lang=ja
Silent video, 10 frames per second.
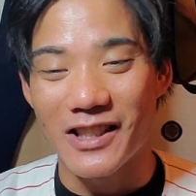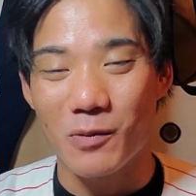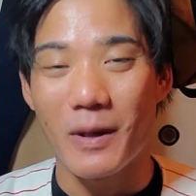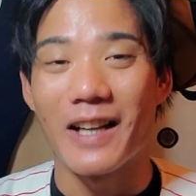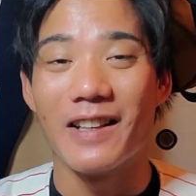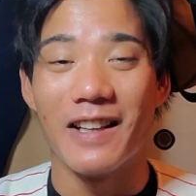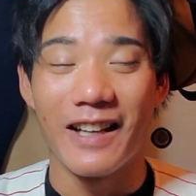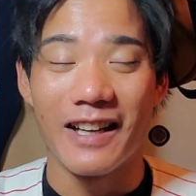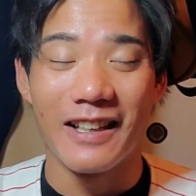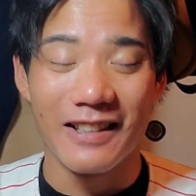近スペなんで
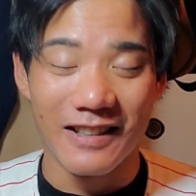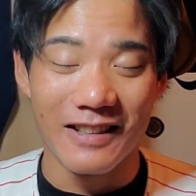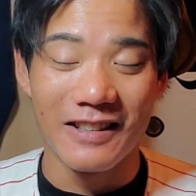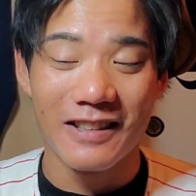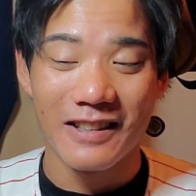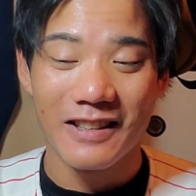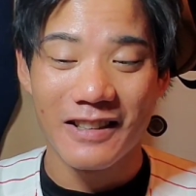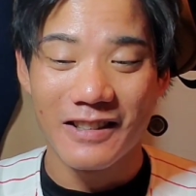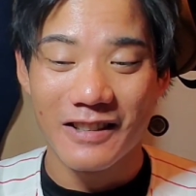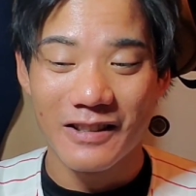ね、
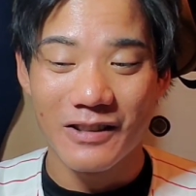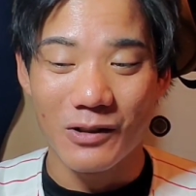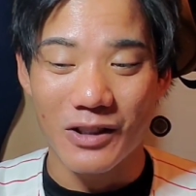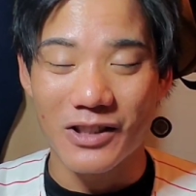うん、